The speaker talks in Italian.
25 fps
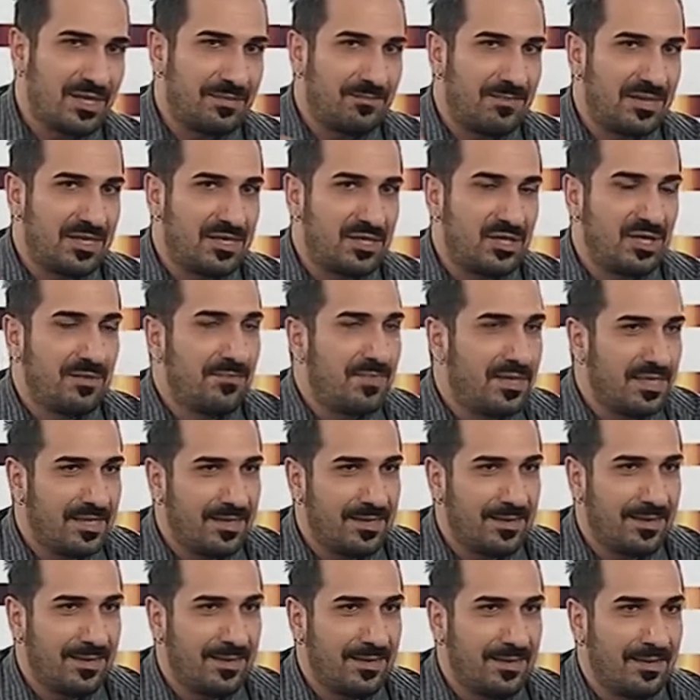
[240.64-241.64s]
a
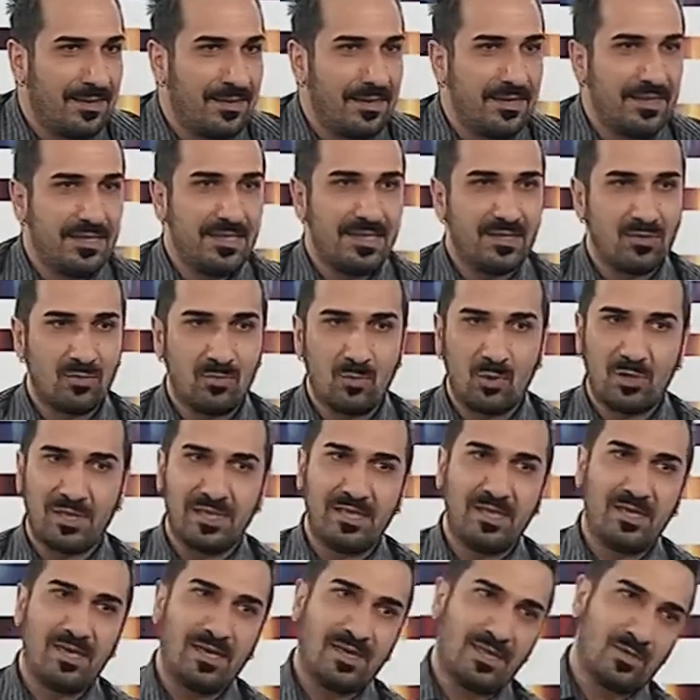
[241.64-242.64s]
percepire i rumori
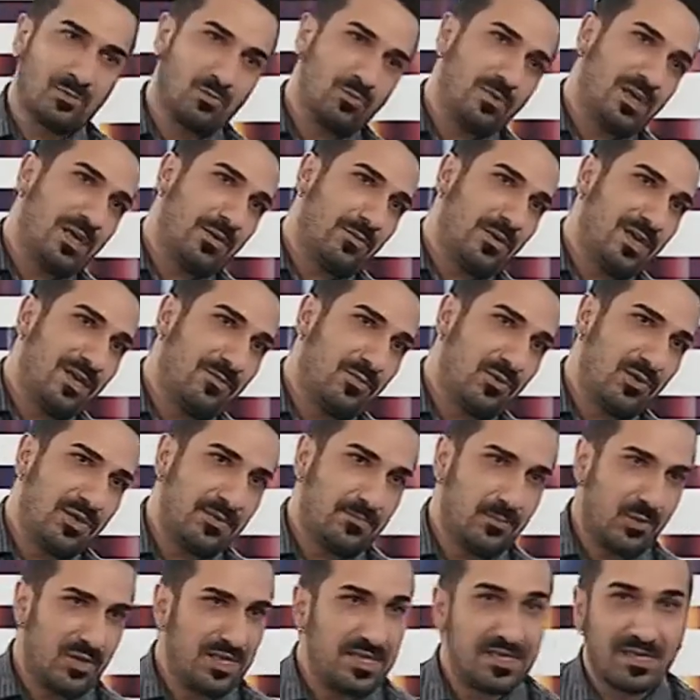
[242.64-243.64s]
della natura, quale può,
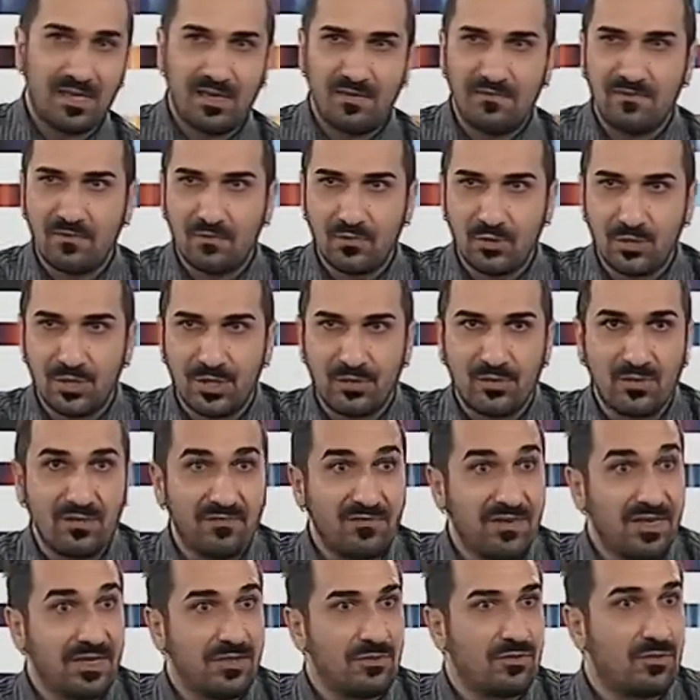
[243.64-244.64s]
può essere il fruscio del
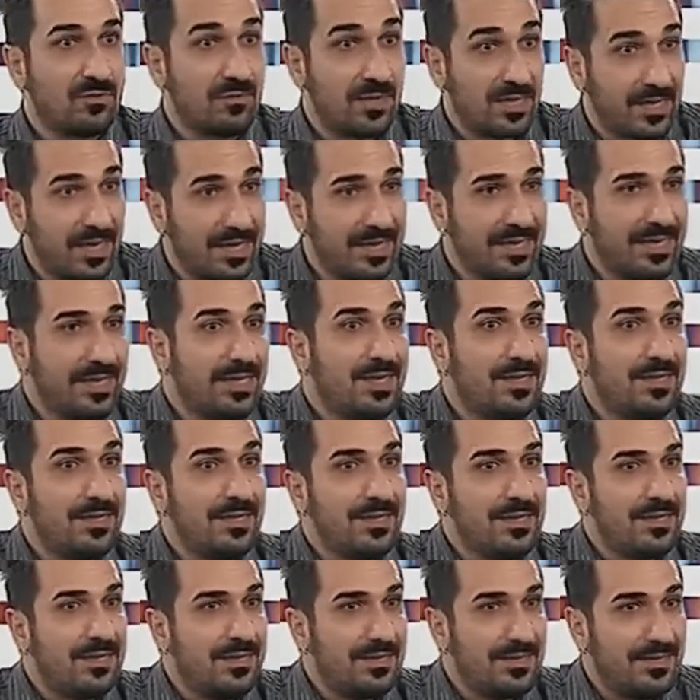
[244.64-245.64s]
vento, magari
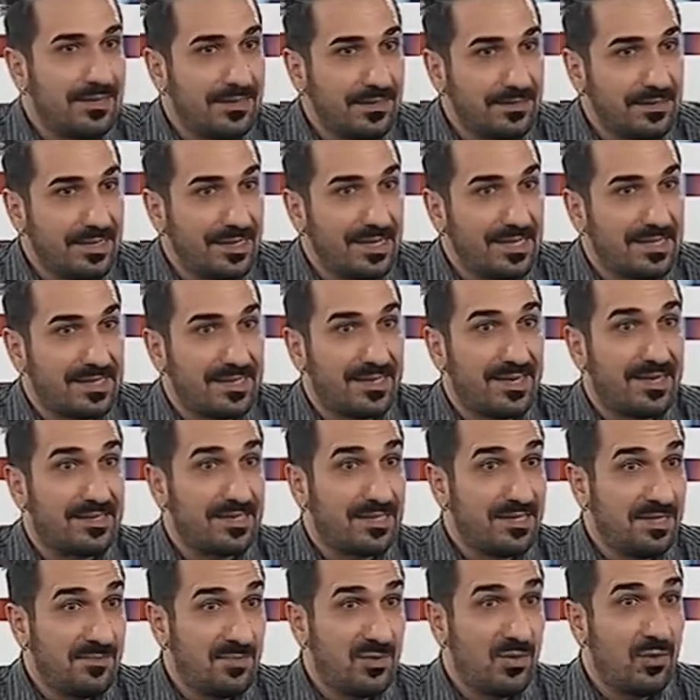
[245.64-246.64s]
eh, nelle serate
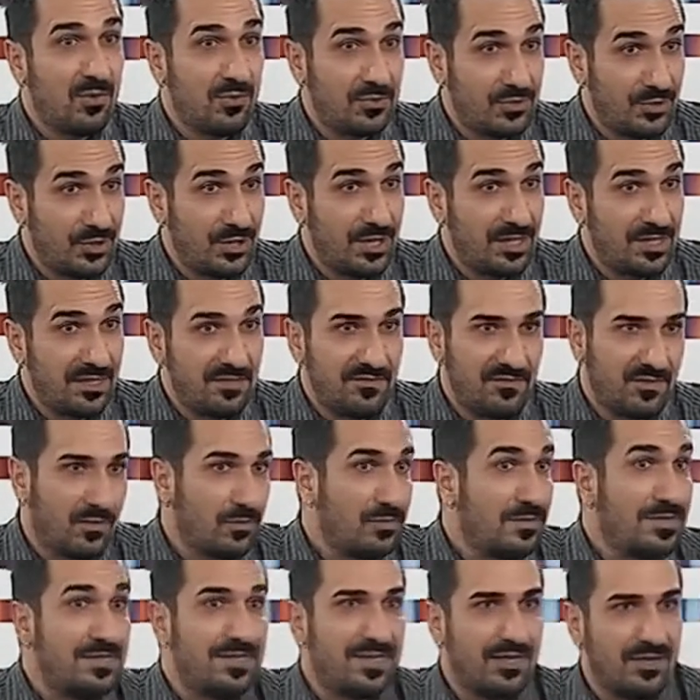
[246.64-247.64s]
di pioggia di
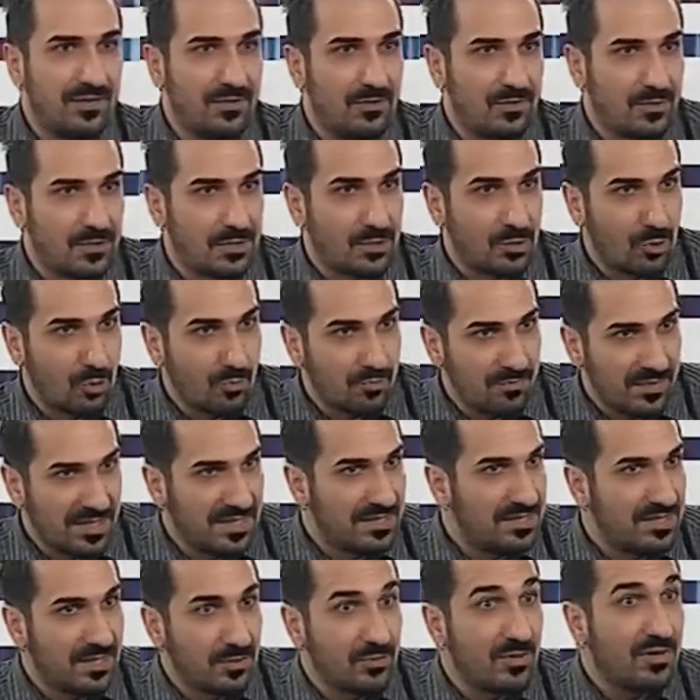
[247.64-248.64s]
fronte allo
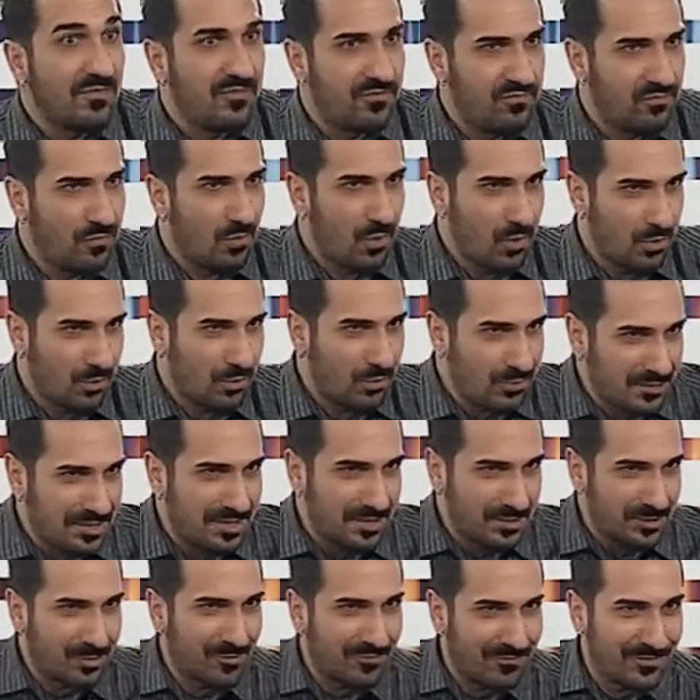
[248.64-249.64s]
scoppiettio del fuoco ti
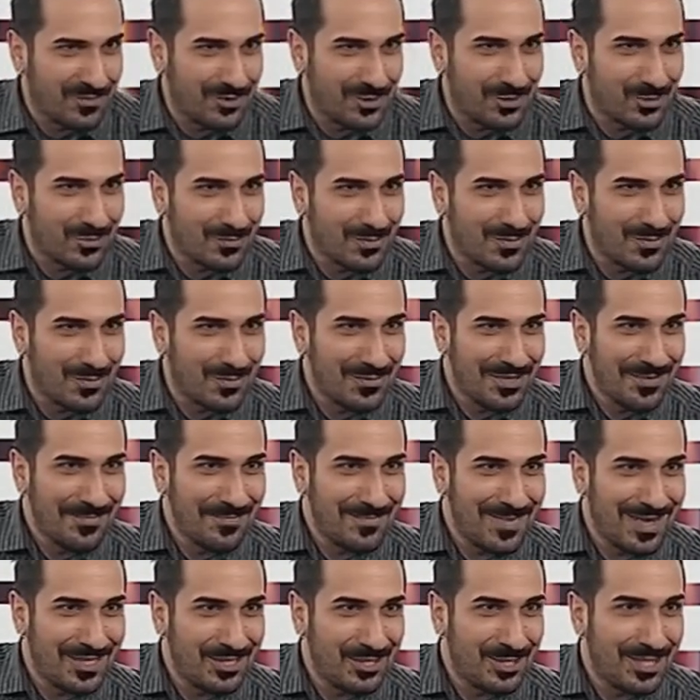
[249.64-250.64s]
sto facendo proprio
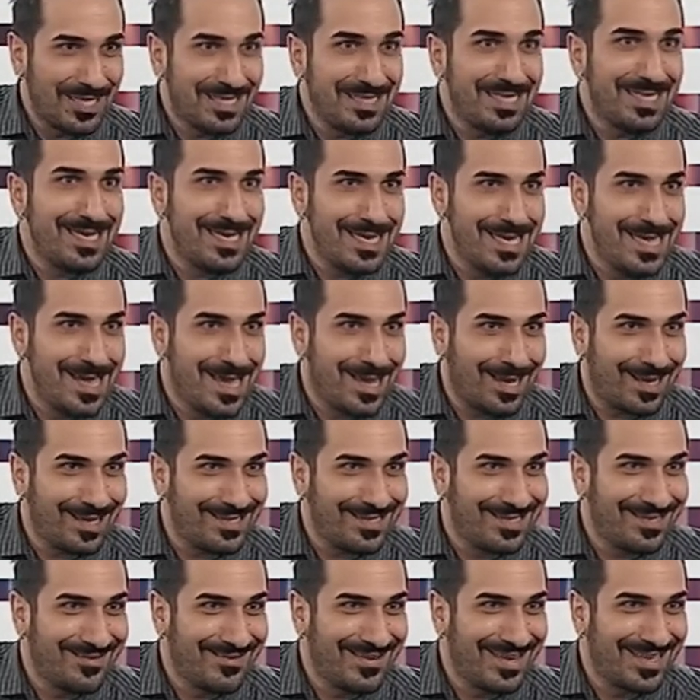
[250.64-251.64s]
un'immagine idilliaca
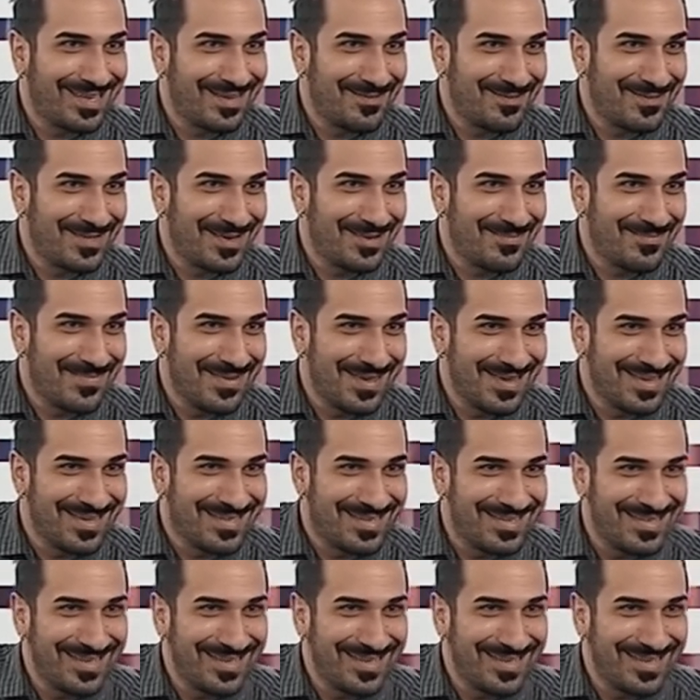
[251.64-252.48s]
di quella che potrebbe essere sì,